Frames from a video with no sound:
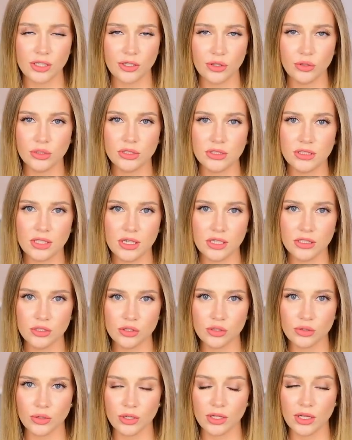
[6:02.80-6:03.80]
дает
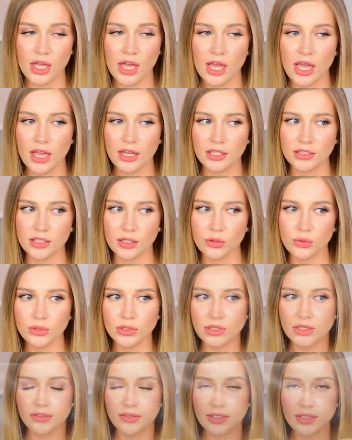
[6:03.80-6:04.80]
зеленцой.
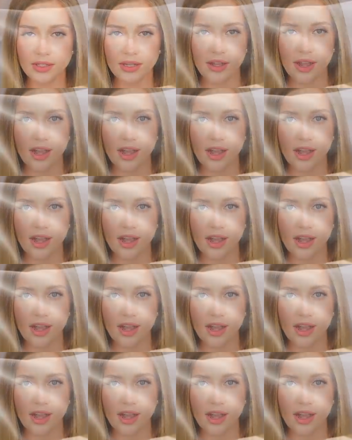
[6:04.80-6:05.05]
Такой цвет